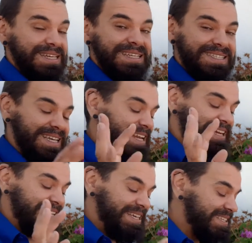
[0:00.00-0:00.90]
des
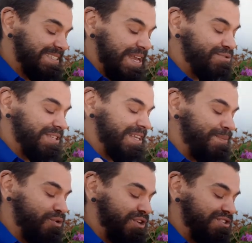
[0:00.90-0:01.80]
éclats de rire saluent cette
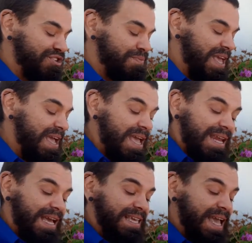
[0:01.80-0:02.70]
abondance de biens,
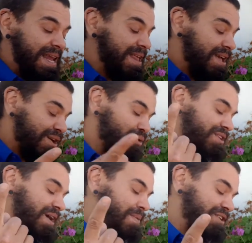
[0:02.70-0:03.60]
laquelle,
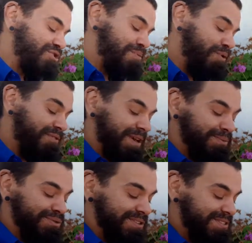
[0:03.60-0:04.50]
contrairement à ce que le
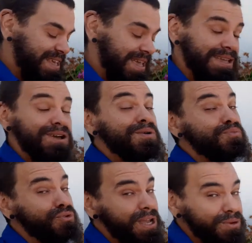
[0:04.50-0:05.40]
proverbe nous enseigne,
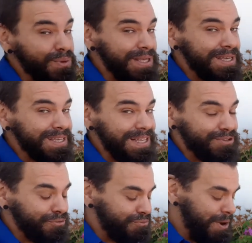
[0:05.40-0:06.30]
pourrait nuire
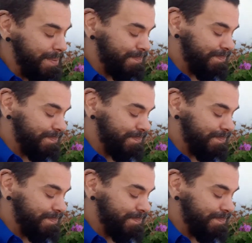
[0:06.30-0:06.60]
quelquefois.